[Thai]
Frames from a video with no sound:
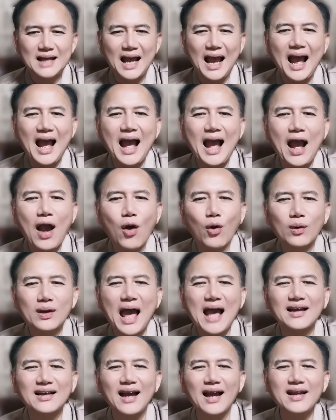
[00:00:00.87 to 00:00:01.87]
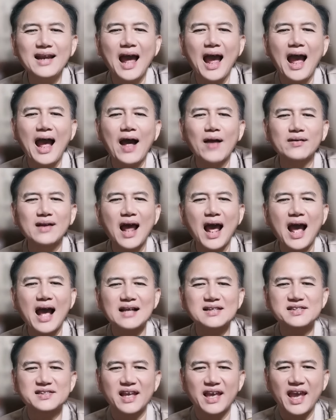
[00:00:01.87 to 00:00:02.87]
ชาวลัคนารา
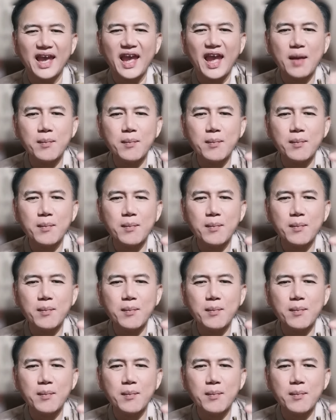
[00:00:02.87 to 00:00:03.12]
ศี